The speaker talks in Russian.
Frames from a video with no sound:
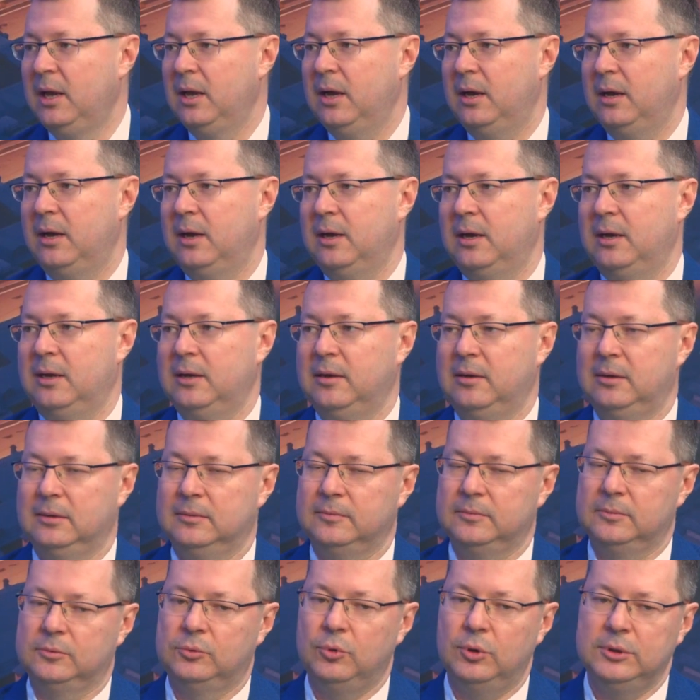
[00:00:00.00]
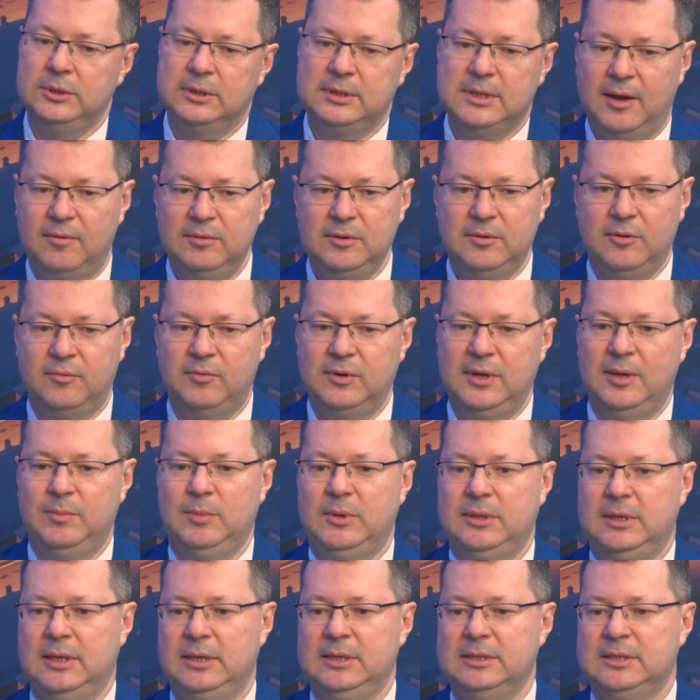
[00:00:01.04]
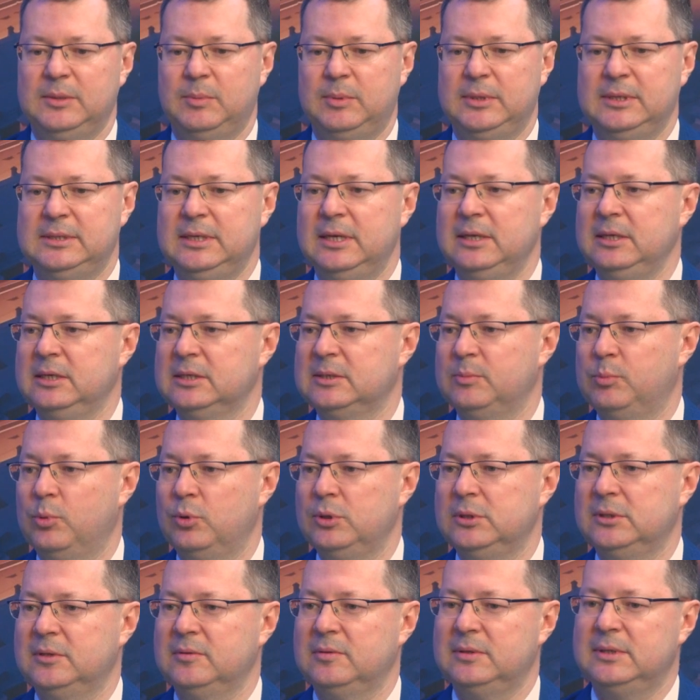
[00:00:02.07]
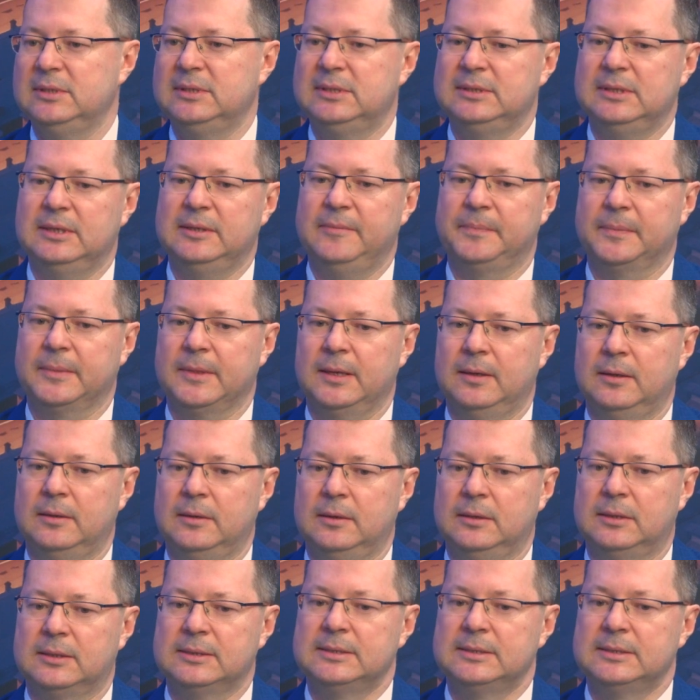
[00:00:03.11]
А, до недавнего времени изобретения использовались а,